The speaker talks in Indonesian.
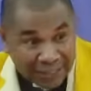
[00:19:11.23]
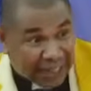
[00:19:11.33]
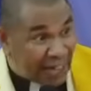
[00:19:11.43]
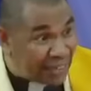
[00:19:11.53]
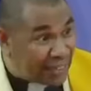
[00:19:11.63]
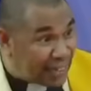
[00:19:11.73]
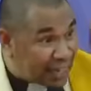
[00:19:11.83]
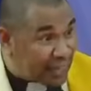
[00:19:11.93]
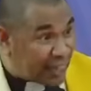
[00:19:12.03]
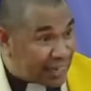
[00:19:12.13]

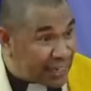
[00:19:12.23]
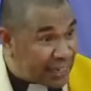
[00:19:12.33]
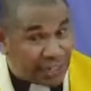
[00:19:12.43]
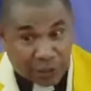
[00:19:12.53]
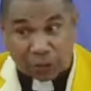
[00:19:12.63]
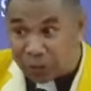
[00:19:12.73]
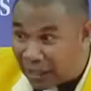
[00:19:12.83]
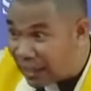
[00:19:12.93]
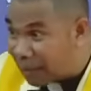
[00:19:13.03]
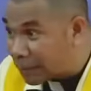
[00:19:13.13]
Tanda-tanda itu
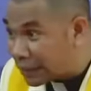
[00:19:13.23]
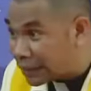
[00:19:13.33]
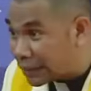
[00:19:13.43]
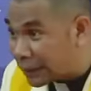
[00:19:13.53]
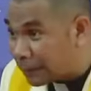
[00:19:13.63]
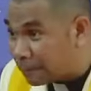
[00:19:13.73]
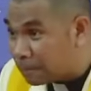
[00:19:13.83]
dialami di sini.